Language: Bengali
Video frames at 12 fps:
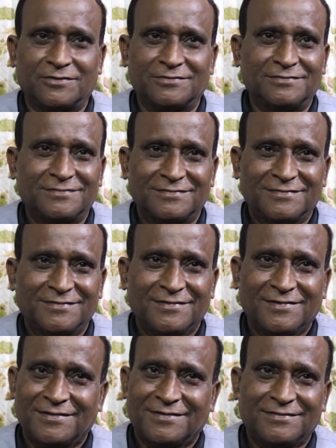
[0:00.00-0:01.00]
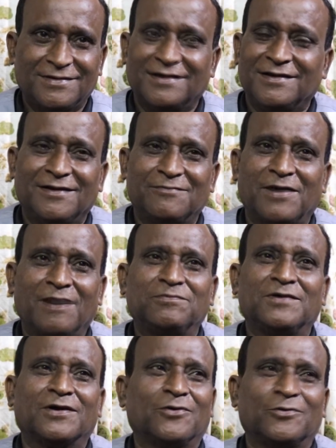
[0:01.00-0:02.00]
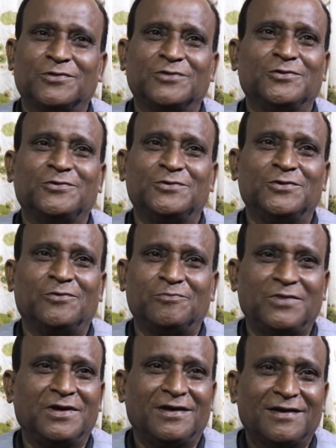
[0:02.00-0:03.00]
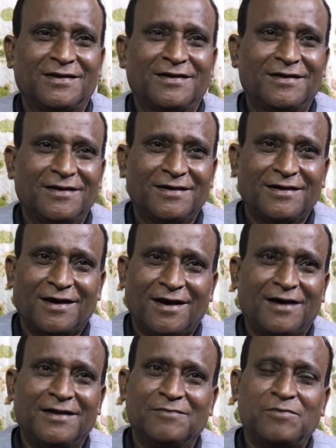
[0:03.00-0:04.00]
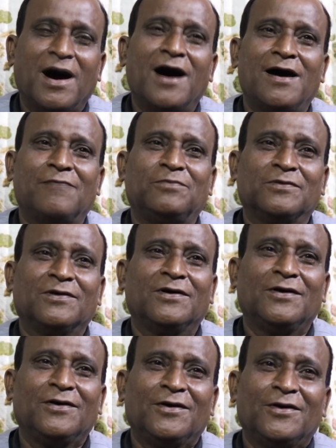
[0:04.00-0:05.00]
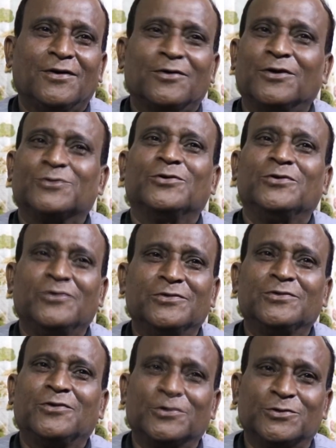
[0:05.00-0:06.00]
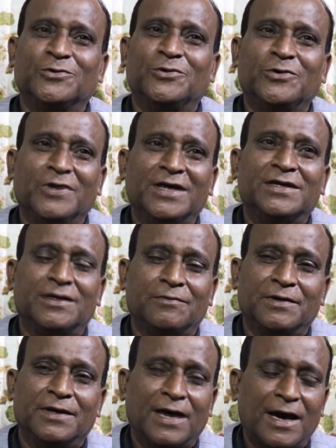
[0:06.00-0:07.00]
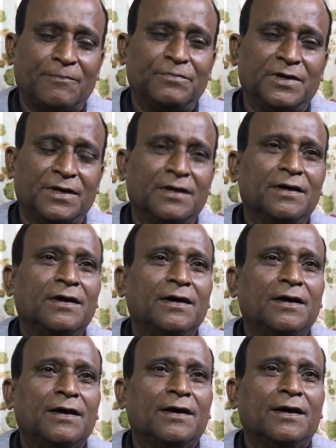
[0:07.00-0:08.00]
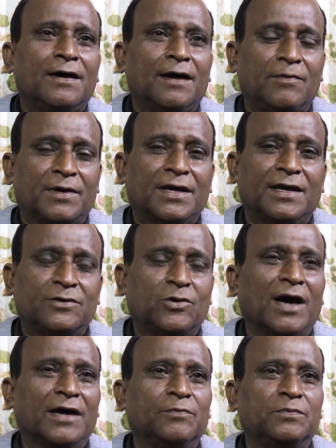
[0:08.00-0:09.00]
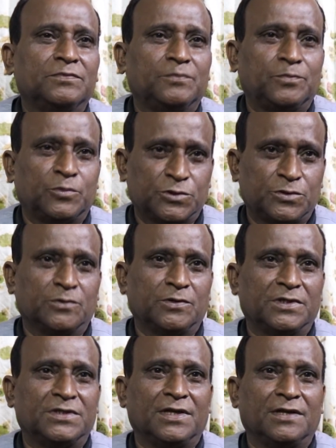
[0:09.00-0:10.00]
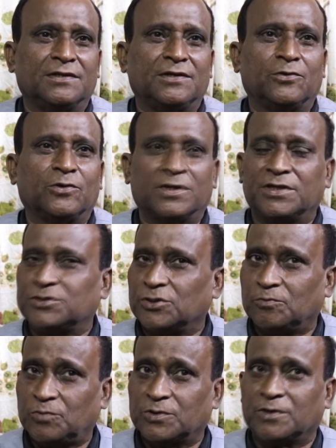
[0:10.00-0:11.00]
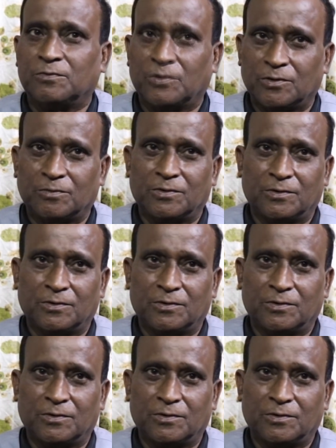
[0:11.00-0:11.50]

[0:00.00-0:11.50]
এখন জানি না ভাবটা কত দূর জমবে আর এই ভাব কত কত দূর নিয়ে যাবে আপনি আমাকে একটু আগে প্রশ্ন করেছিলেন যে ওনাদের সম্পর্কে বলো